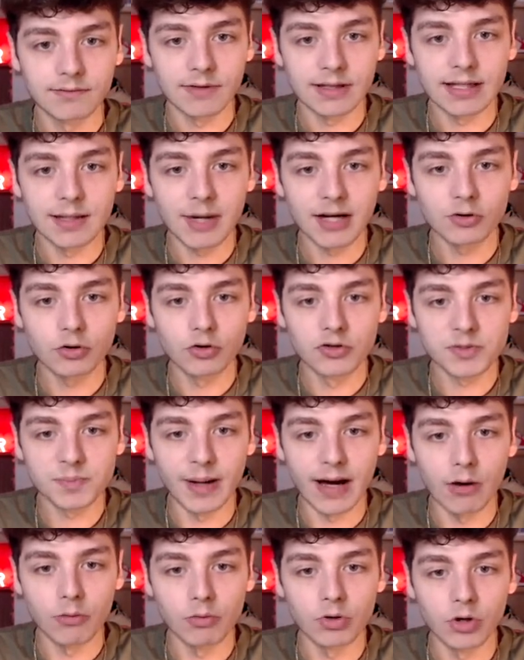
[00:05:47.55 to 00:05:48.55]
da Marcos
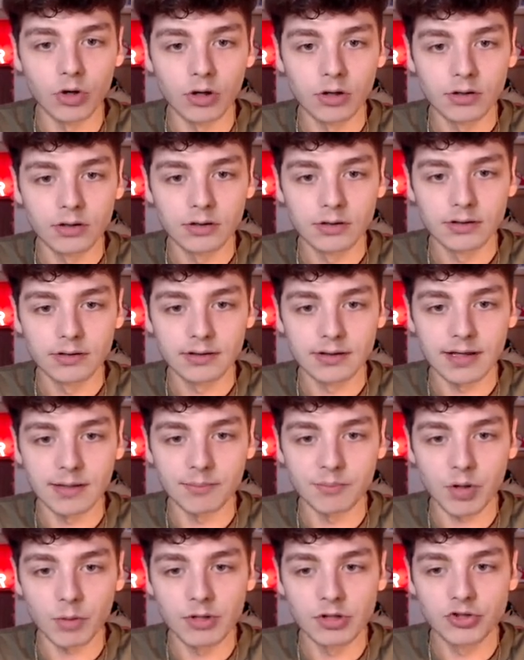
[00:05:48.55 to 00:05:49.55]
Paolo,
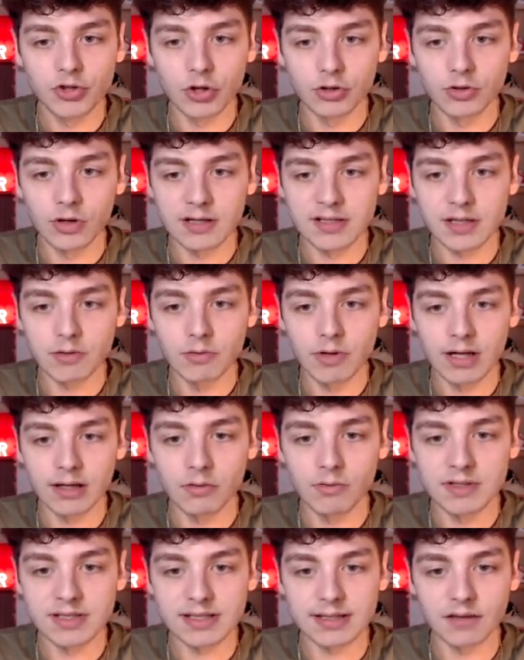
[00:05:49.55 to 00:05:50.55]
proprio il giocatore da seguire
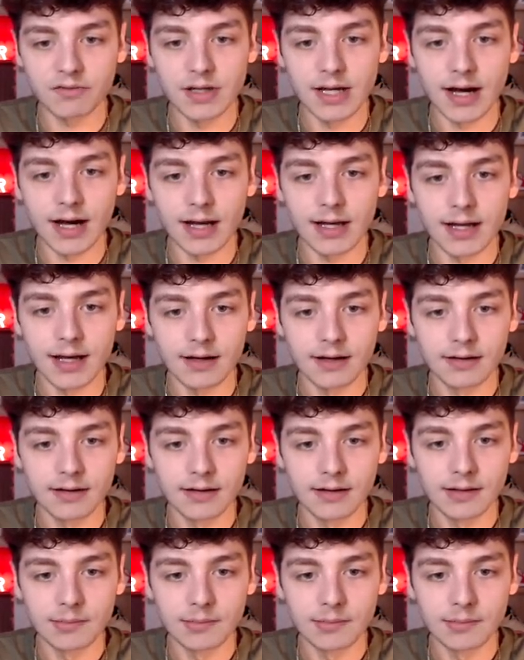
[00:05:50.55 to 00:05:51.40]
di questa finale,